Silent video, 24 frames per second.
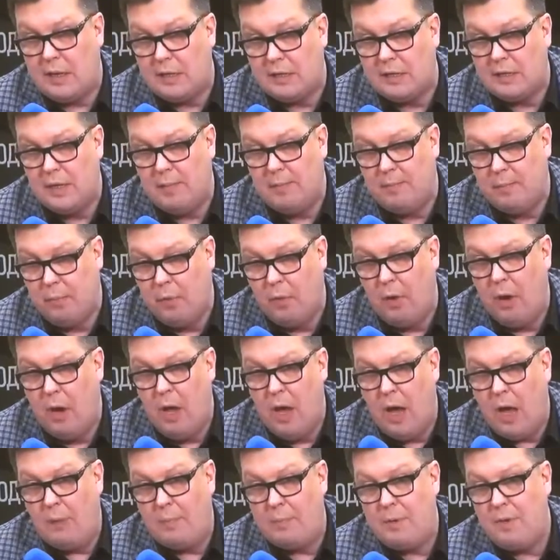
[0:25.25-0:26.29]
акции по
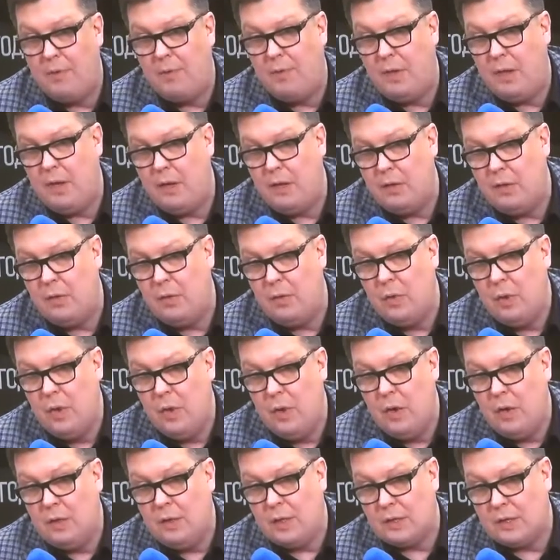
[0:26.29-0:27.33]
объявлению
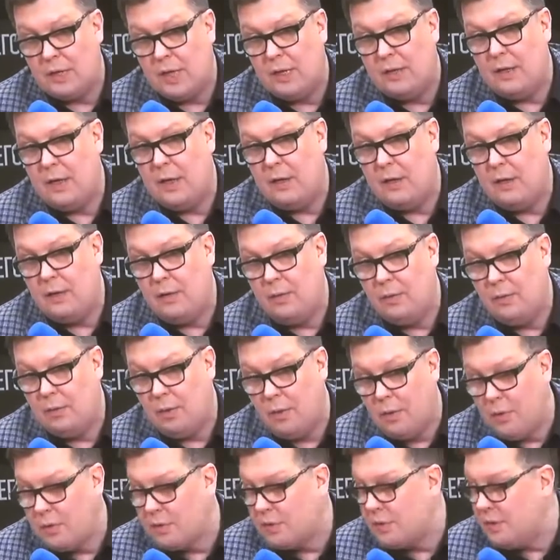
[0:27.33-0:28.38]
национальной
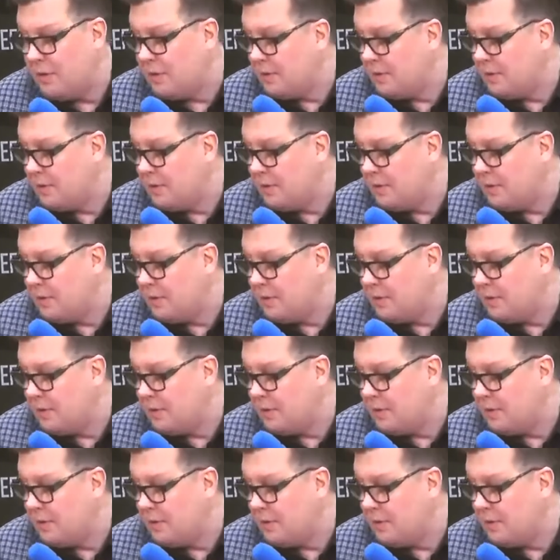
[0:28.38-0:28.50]
угрозы,